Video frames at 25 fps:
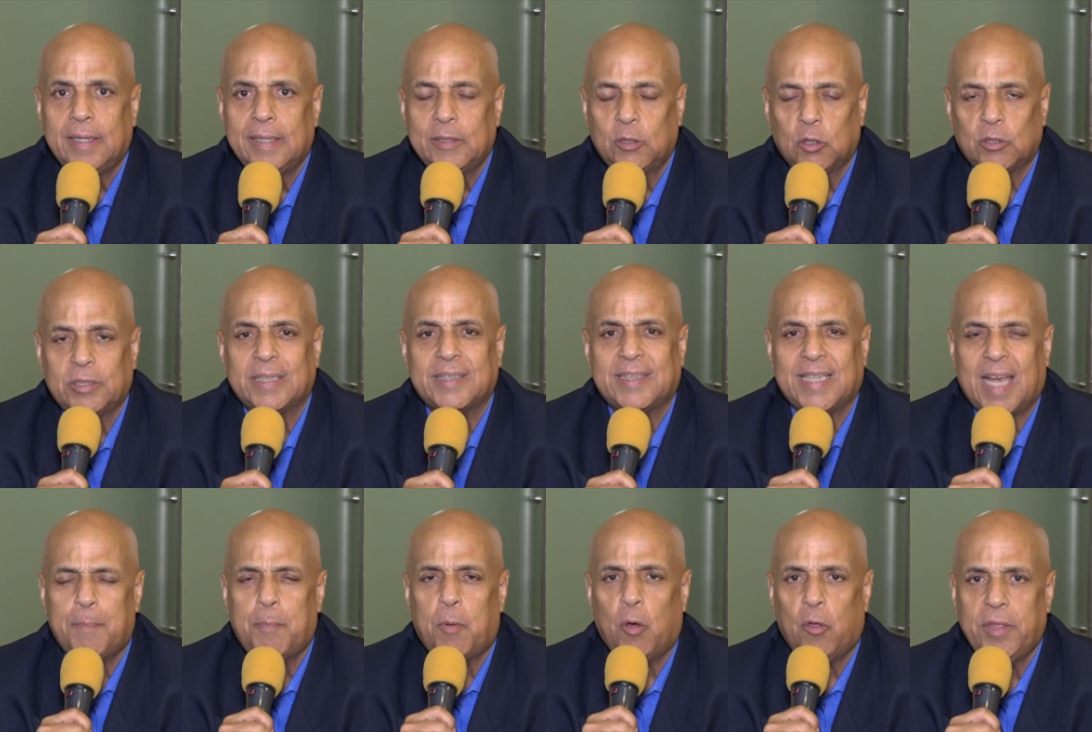entonces
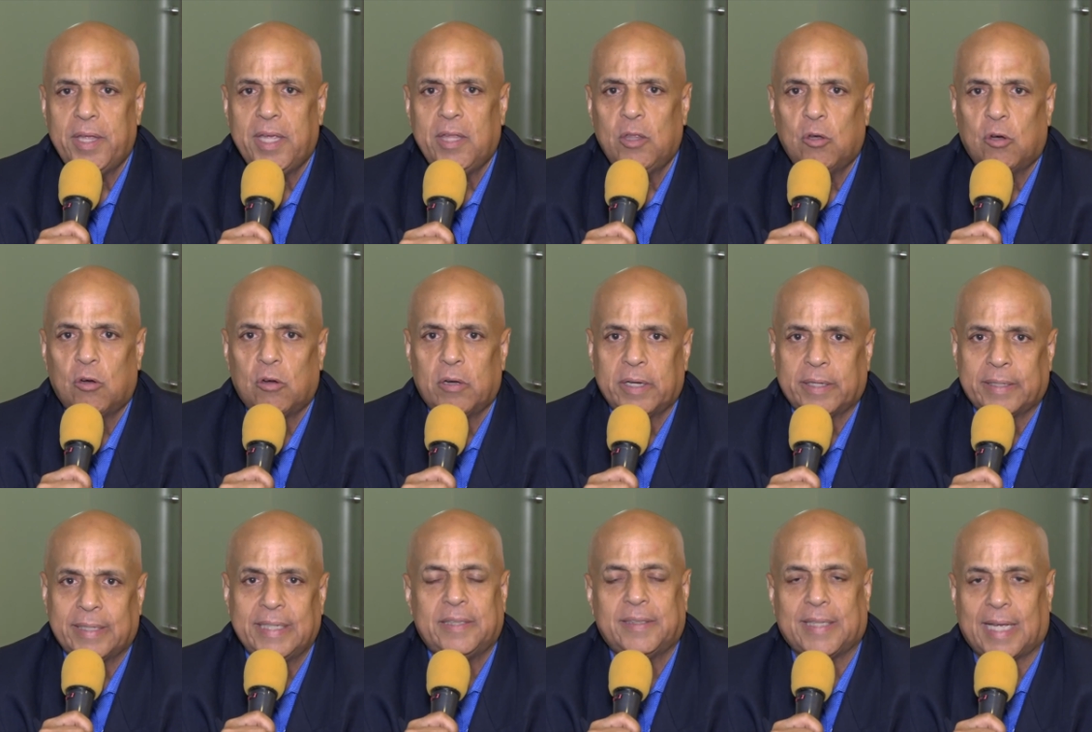se ha podido
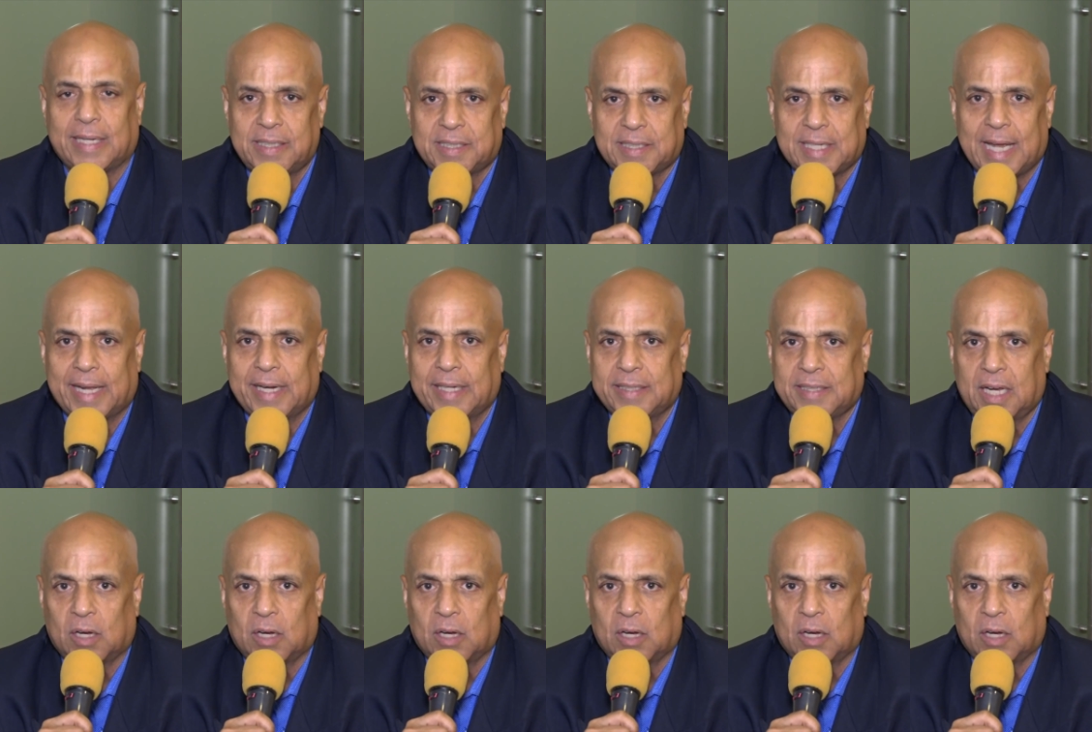cristalizar ese